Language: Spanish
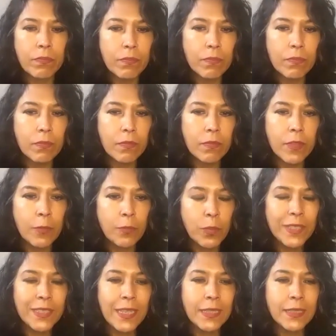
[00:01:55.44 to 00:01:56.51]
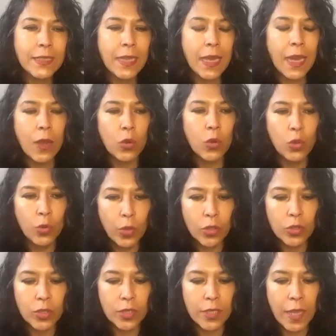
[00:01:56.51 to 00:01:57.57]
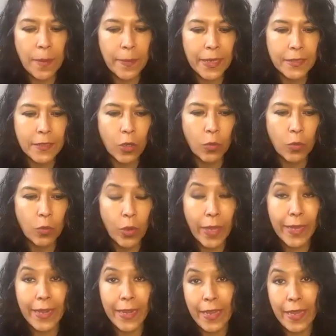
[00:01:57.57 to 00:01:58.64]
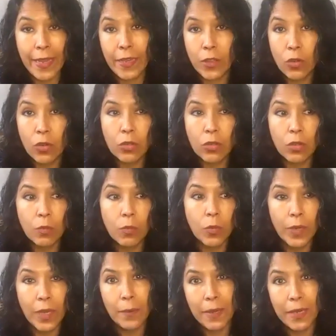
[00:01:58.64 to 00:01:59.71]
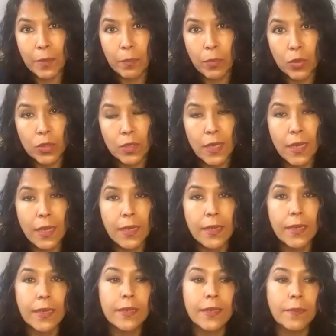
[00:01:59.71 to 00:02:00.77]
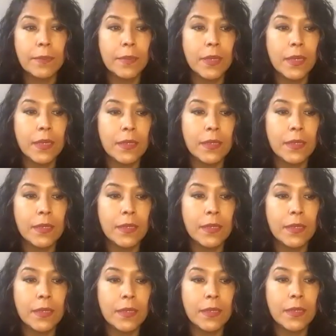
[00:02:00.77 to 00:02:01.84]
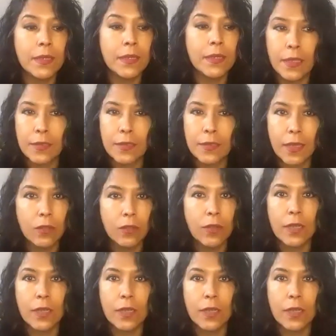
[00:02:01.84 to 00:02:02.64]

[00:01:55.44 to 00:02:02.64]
después de esa hubo temas como He creído, como Vuela Mariposa, que también se colocaron así en lugares muy